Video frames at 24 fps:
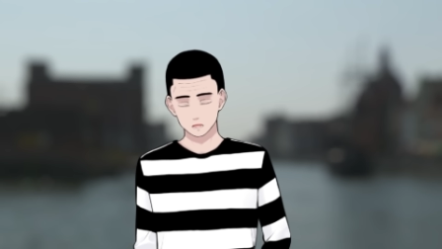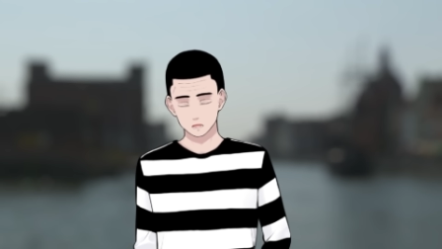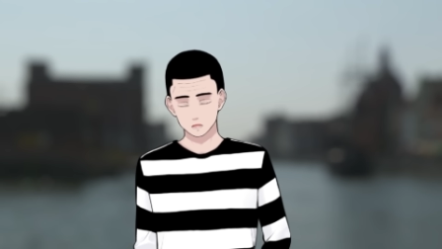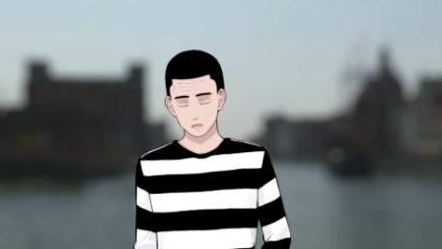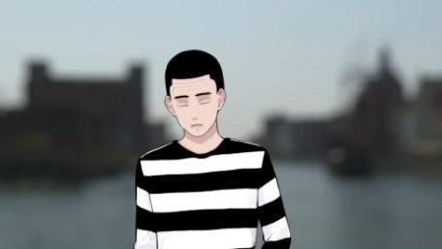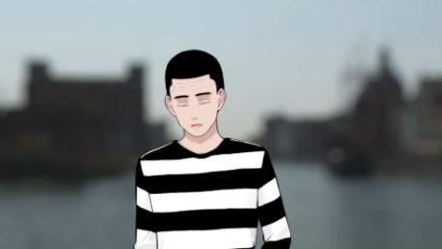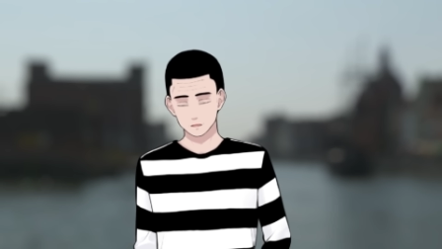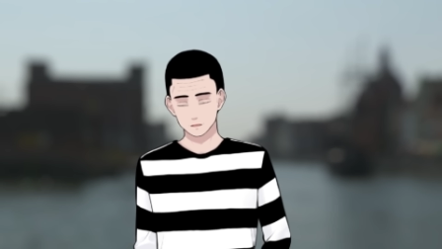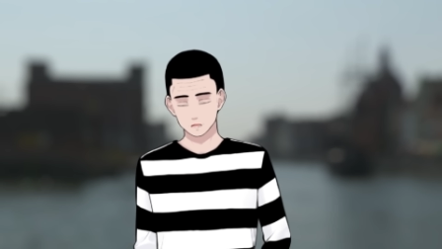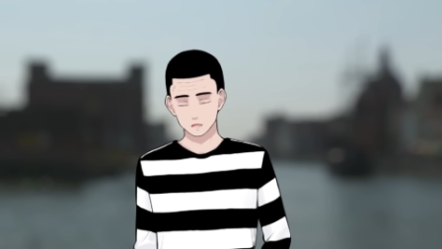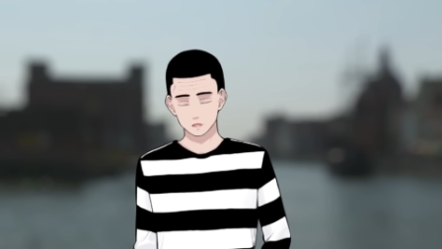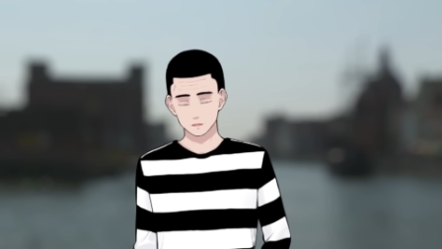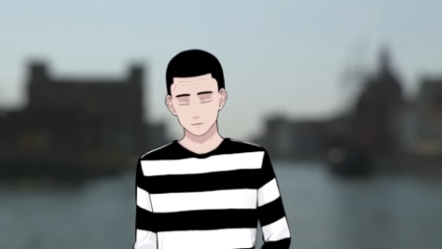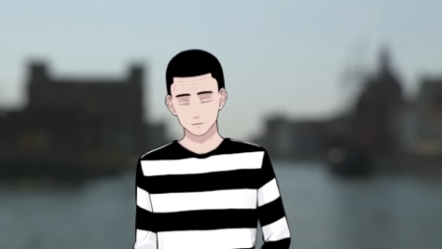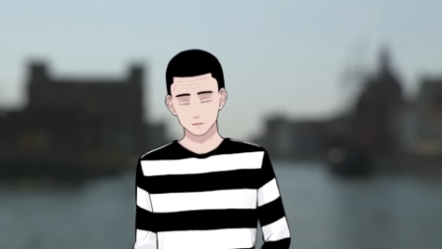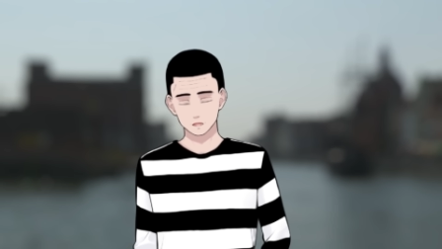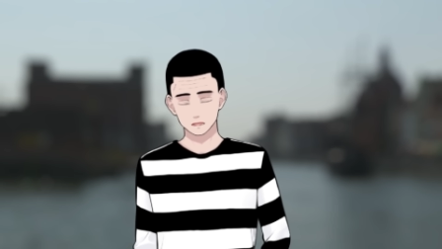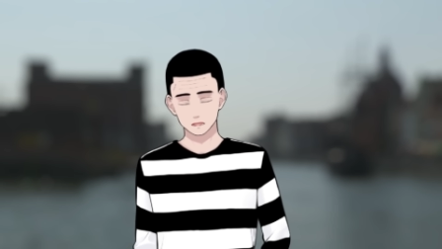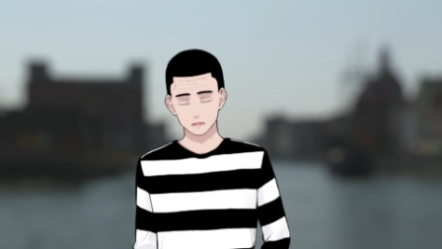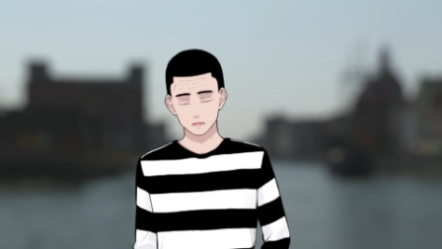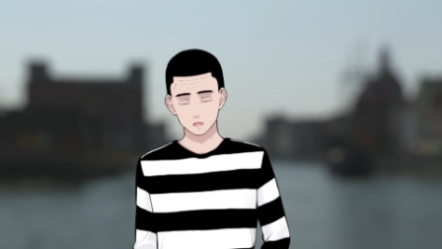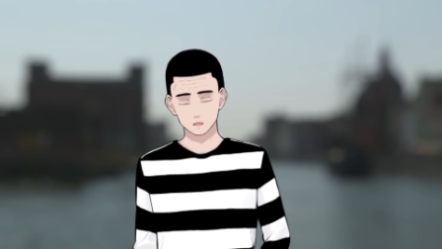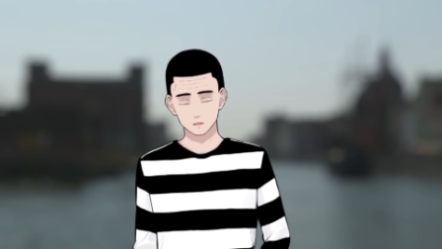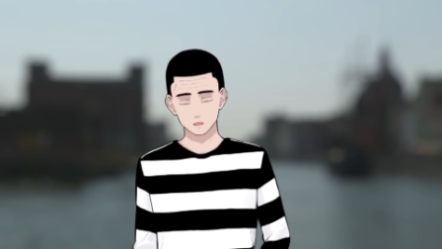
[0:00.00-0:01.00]
まあ、いずれ分
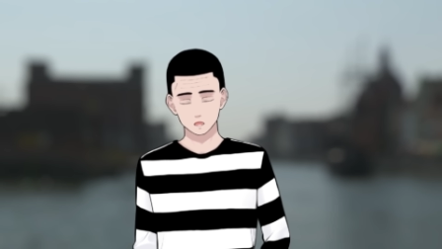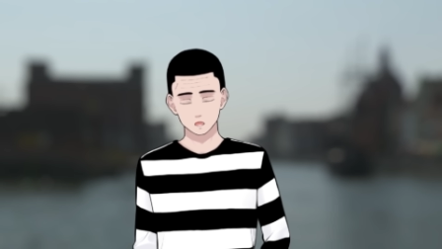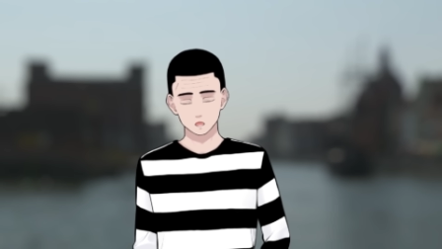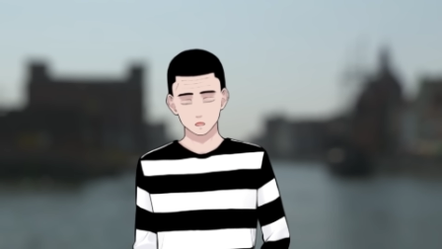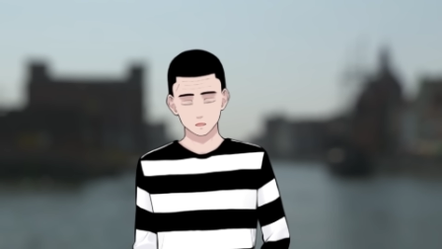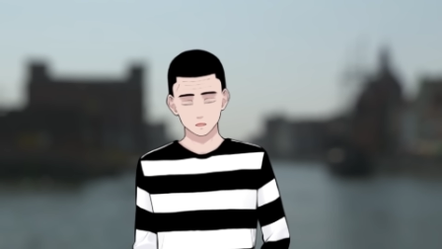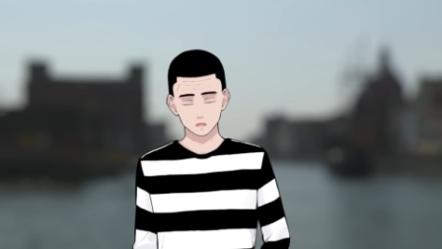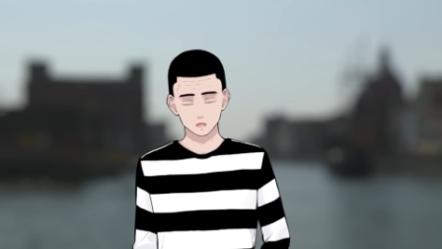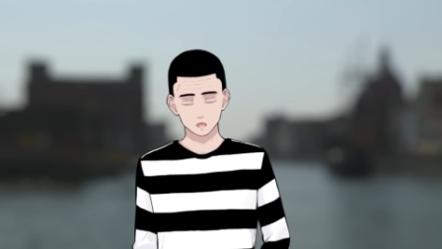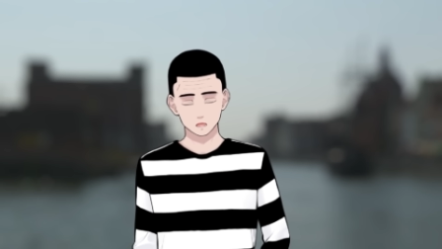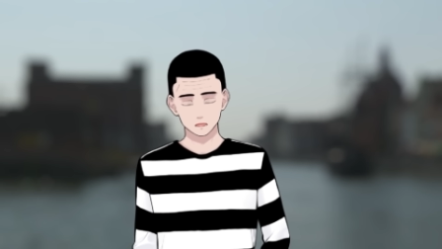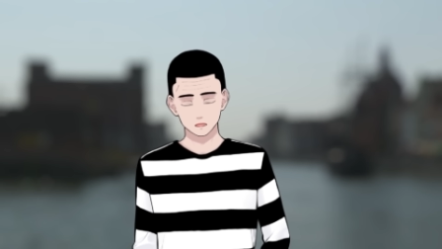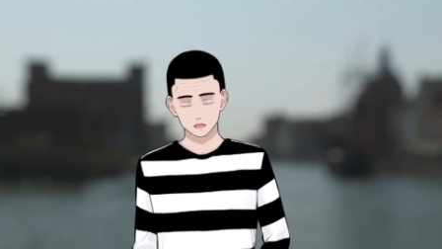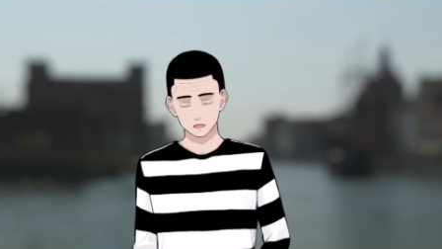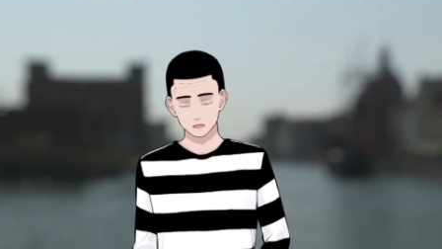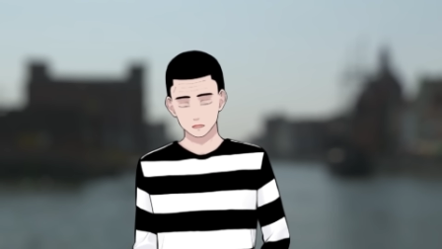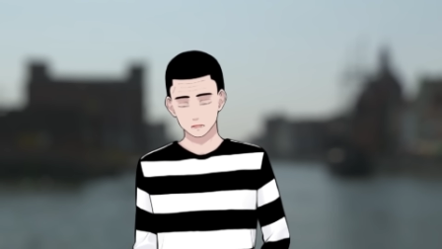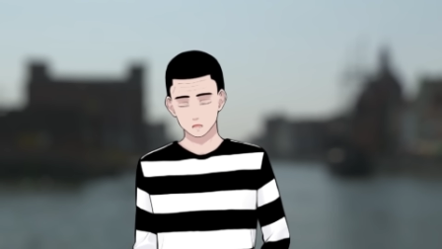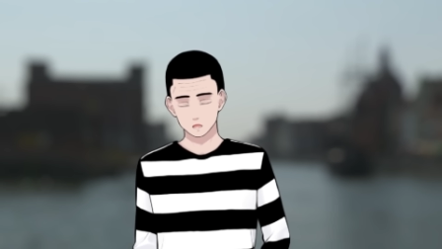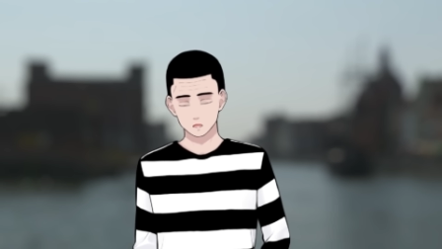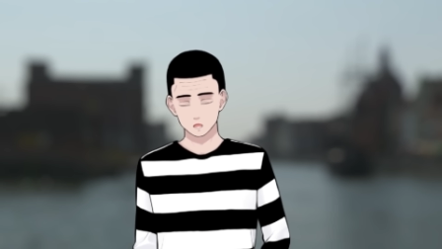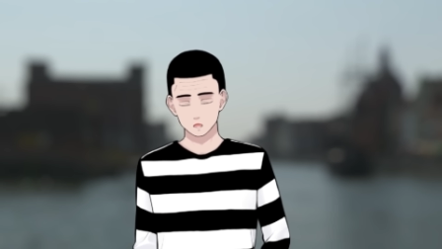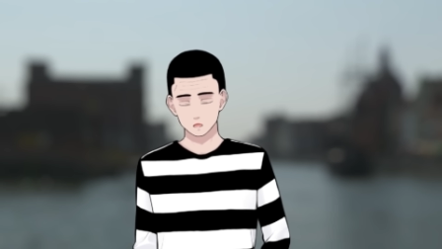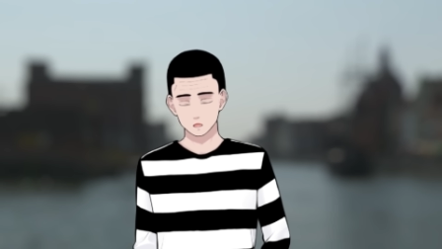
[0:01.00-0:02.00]
かってまたねお
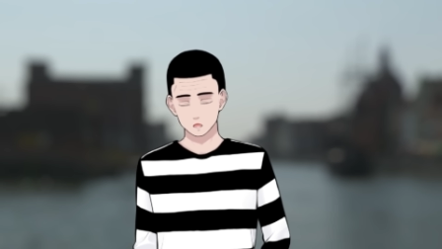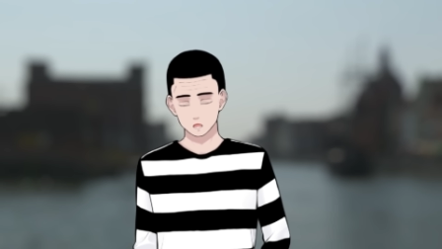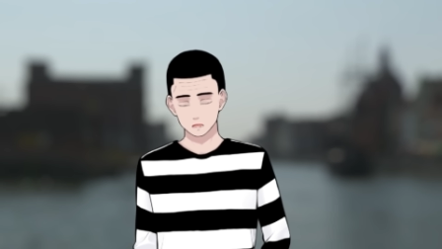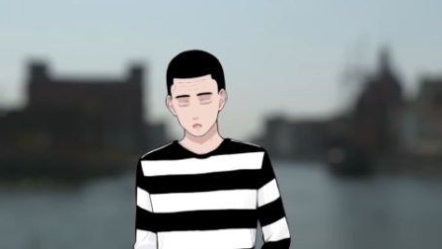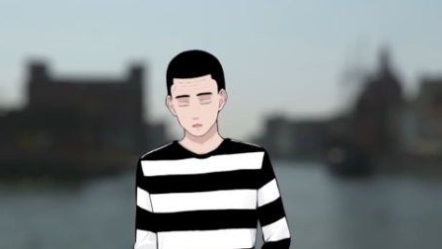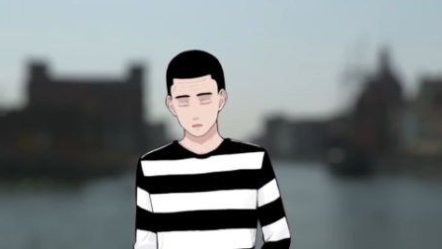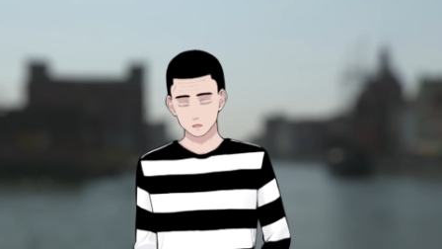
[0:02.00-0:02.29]
話しする機